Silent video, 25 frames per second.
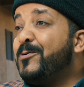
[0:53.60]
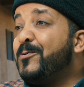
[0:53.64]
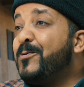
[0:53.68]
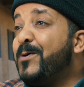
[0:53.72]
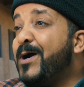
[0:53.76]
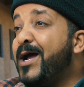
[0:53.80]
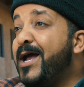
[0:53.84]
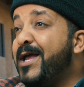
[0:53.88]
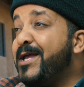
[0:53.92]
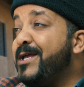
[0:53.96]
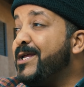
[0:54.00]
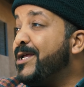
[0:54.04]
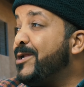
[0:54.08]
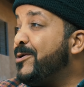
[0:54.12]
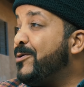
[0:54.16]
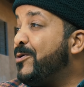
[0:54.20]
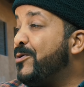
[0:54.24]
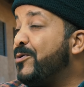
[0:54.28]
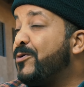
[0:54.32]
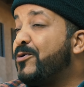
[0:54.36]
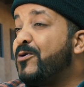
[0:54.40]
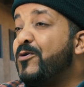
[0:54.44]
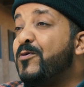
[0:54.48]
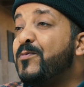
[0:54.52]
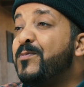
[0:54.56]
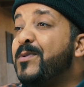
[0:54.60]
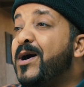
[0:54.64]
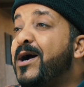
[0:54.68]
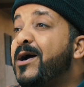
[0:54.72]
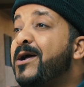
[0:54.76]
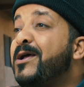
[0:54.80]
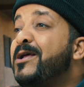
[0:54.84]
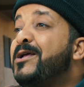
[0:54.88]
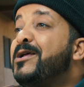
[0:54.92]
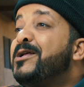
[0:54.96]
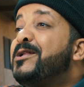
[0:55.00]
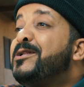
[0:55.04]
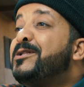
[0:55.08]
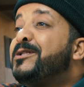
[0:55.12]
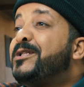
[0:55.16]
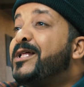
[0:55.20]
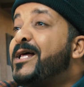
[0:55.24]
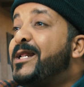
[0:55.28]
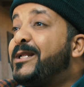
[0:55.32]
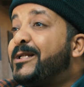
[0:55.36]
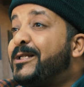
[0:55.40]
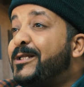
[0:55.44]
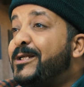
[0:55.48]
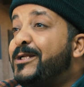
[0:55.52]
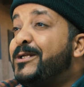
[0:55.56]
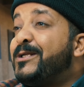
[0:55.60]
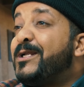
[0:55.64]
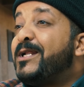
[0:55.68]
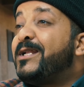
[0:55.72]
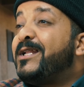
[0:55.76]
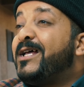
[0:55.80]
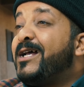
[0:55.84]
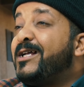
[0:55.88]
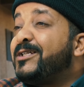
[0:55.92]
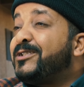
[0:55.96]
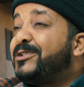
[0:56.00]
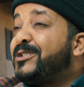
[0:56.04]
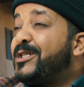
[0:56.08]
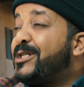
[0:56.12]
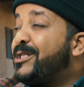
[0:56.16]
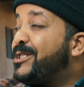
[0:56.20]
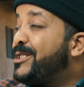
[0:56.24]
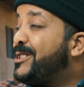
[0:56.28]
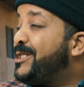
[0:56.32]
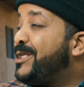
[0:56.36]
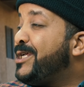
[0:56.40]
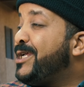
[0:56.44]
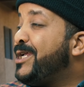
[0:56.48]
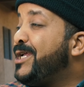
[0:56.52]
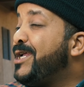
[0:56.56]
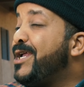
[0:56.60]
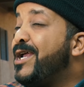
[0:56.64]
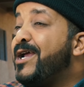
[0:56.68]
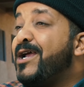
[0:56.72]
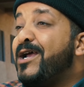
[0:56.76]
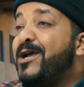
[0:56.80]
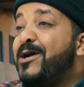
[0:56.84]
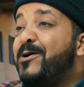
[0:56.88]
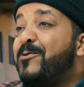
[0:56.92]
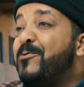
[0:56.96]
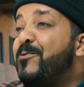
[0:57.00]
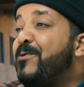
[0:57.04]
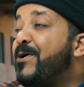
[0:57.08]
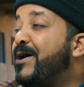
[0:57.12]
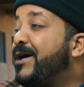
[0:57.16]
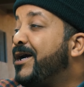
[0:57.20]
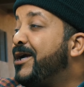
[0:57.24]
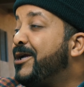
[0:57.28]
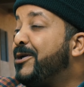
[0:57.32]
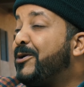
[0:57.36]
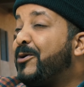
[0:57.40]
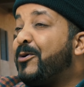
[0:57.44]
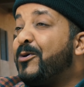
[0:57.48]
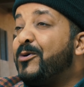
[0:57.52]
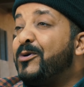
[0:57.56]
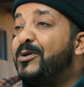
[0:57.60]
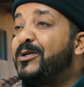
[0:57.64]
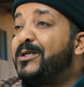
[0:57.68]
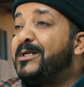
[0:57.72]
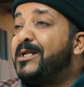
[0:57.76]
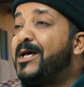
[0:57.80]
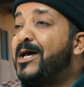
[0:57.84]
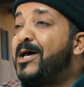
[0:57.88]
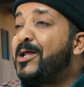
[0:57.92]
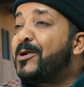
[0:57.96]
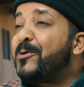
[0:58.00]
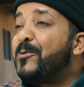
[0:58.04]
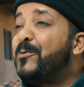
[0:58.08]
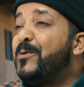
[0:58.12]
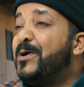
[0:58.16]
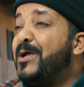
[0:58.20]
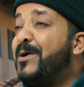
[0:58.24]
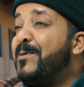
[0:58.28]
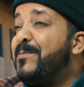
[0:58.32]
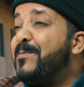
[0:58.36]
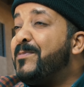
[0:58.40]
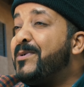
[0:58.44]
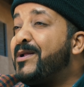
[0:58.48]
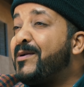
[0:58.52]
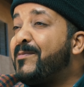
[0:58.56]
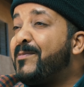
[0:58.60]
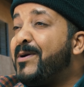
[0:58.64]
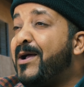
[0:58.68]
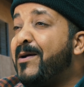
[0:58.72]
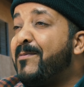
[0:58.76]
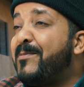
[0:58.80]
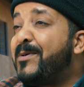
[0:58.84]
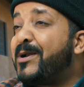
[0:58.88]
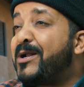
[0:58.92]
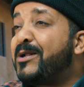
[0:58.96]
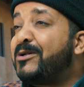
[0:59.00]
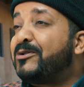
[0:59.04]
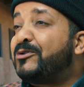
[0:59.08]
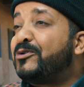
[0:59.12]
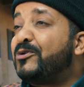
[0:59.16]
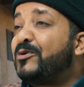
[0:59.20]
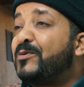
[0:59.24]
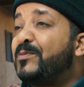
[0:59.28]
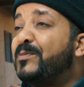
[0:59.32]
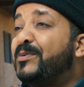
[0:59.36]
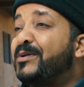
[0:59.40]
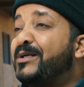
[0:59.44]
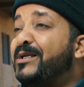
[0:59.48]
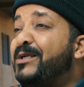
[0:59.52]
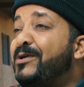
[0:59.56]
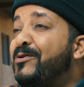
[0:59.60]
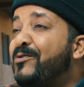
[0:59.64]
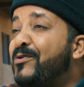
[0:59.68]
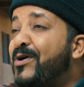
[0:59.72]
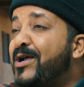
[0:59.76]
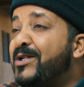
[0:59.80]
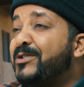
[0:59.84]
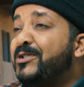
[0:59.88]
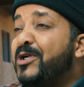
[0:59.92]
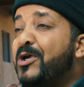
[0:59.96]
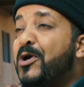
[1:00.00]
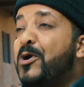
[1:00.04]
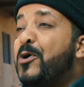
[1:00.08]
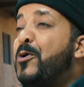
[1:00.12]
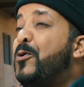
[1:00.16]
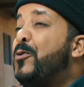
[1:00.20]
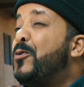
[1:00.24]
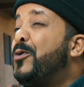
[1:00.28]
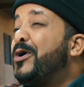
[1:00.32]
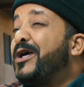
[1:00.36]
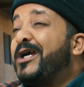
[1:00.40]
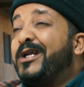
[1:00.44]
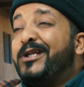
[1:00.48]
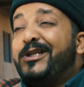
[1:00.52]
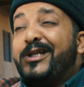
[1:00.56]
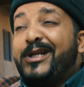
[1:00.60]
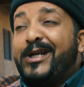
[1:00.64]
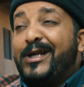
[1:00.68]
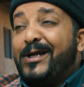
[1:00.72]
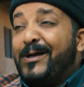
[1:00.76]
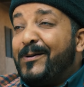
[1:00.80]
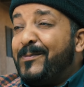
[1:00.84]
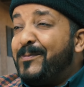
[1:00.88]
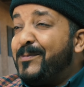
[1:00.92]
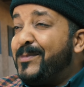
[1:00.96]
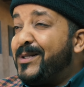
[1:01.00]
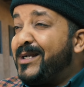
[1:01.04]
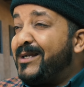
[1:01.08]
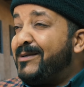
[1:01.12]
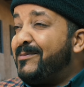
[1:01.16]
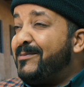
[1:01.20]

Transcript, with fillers: وهي الحكومه دارت لينا الحجر الصحي ها هو غيدخل لدارو ويعمر مع مراتو البريوات ويقدر يعمر